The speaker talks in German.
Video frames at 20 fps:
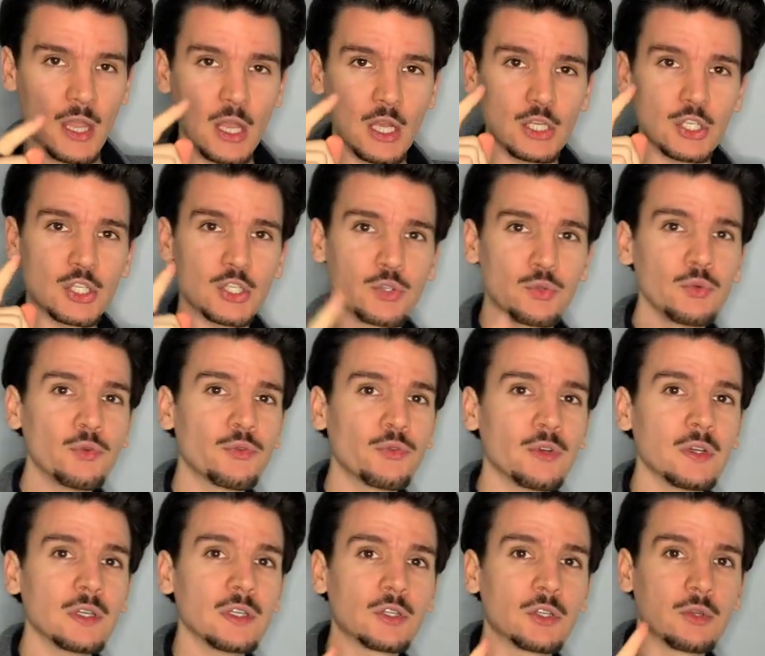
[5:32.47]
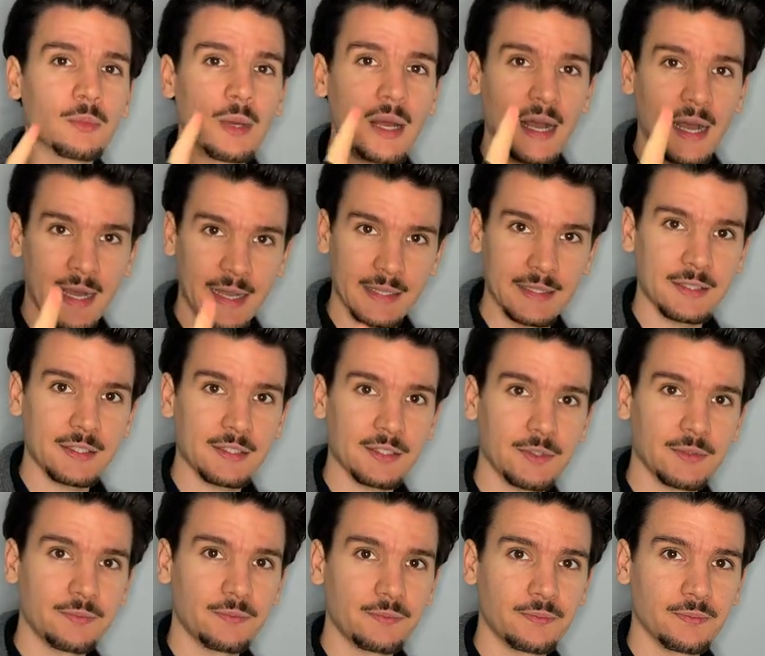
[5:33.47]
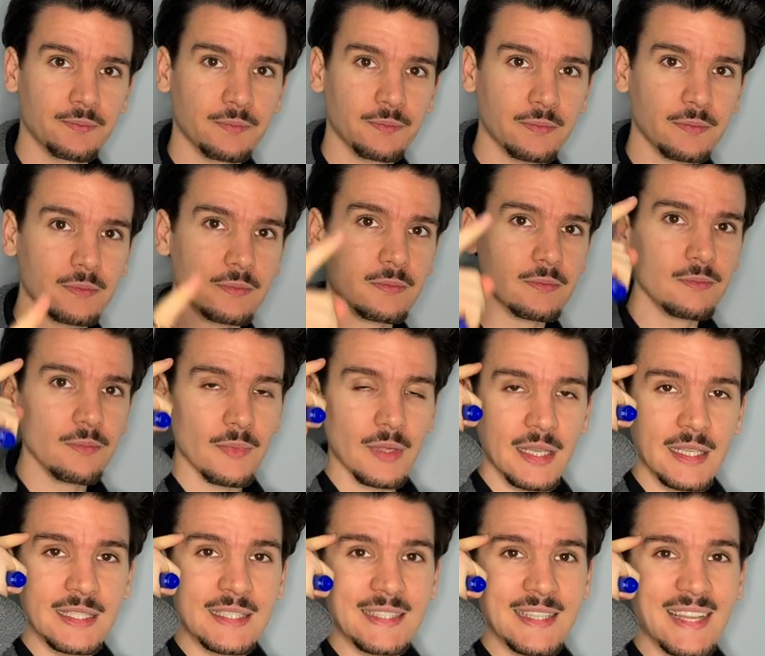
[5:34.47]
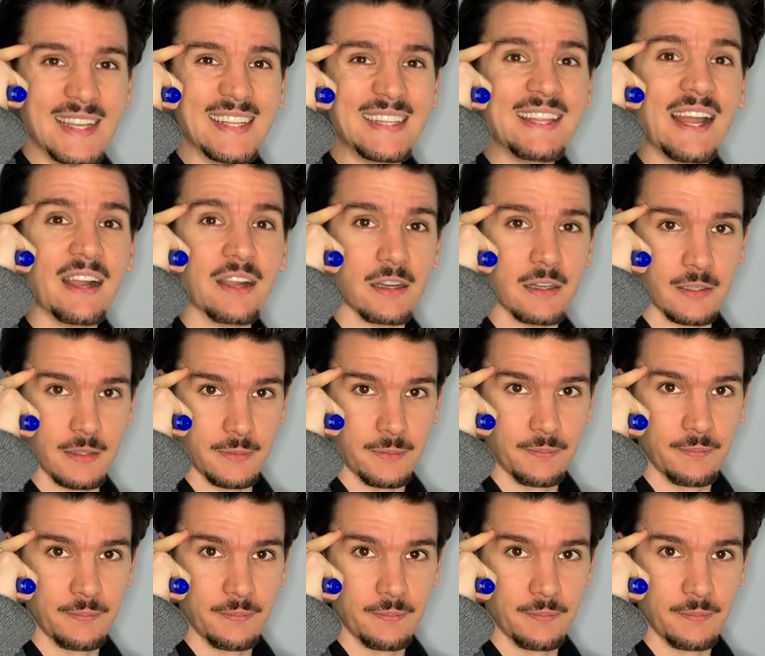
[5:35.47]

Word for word: Stufe Nummer 1 ist der Gedanke.